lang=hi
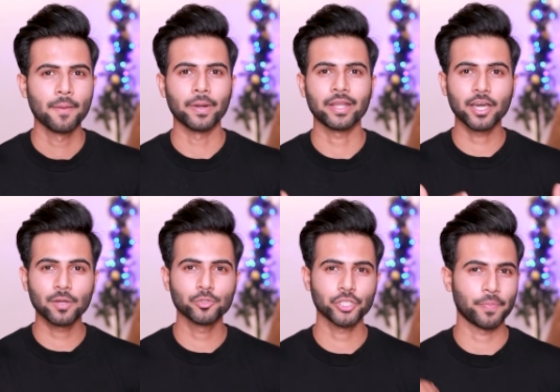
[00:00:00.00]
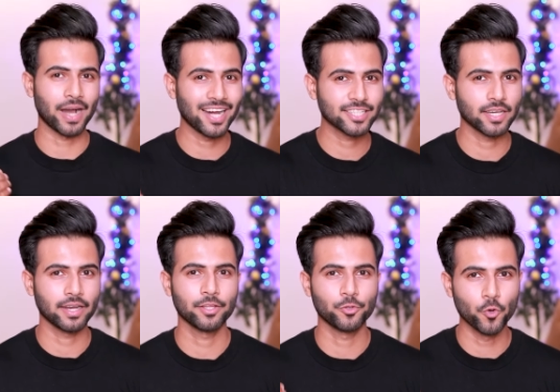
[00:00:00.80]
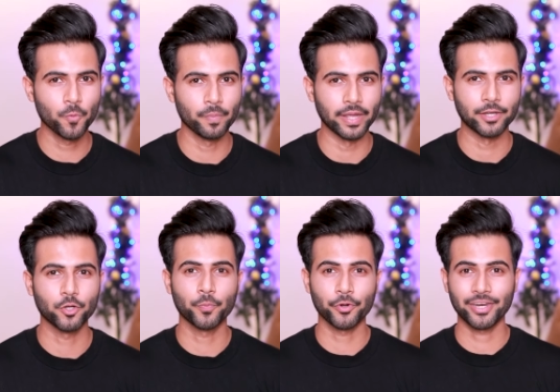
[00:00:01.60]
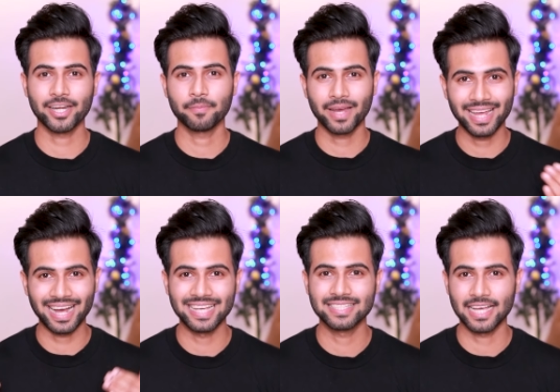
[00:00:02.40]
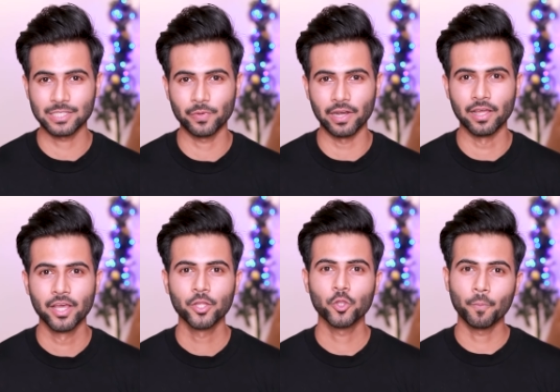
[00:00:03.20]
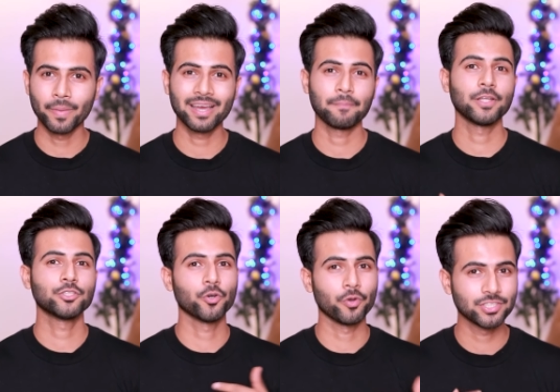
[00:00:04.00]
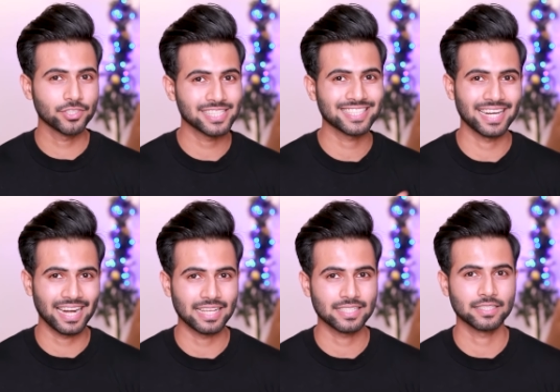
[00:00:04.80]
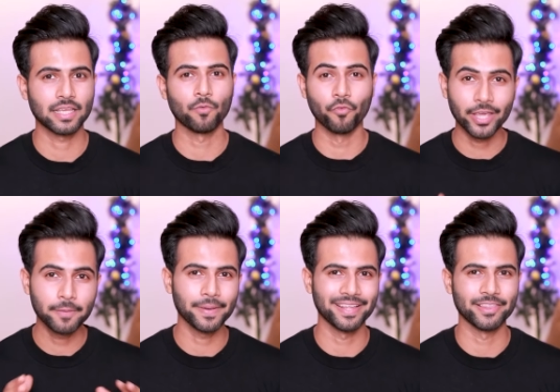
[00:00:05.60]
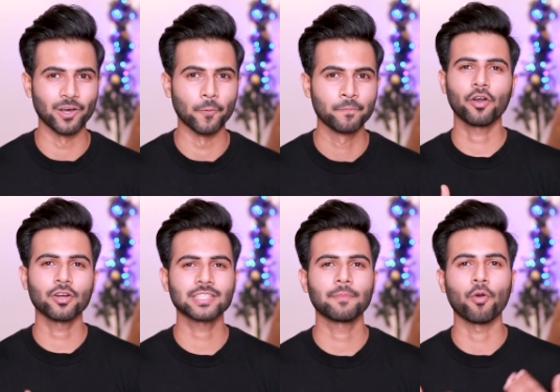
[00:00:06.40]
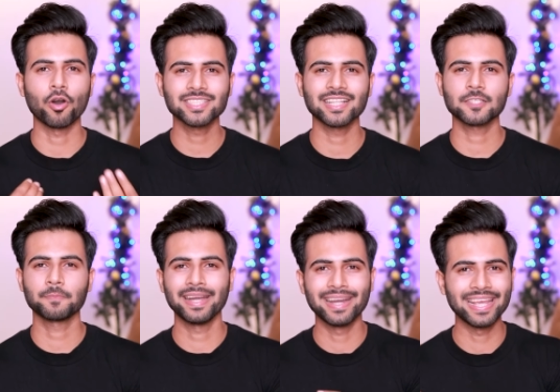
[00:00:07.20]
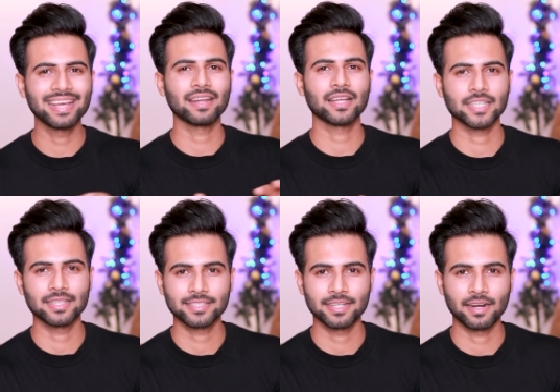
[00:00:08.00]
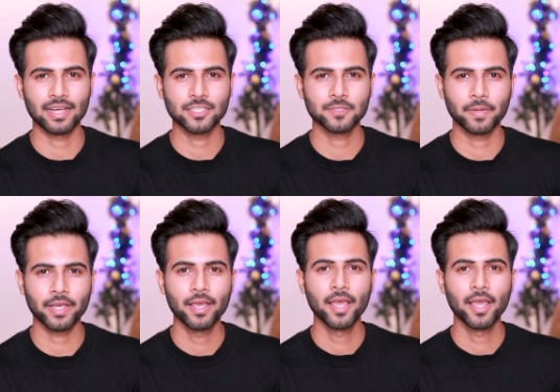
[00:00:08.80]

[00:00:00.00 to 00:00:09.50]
बट अगर मुझे बाहर जाना है धूप में टू प्रोटेक्ट माई आईज एज वेल तो मैं अपने जो ओरिजिनल सन ग्लासेज हैं वही पहनता हूँ कोर्स आप बहुत ज़्यादा स्पेंड नहीं करना चाहते सन ग्लासेज पे